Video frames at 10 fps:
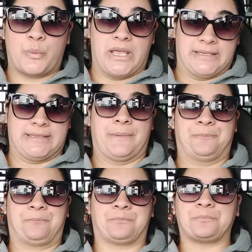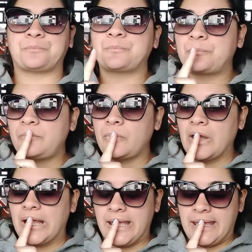pieza.
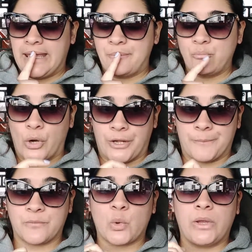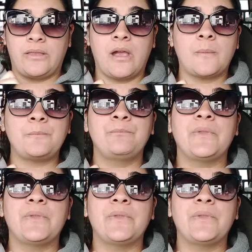Eh, bueno, cuestión.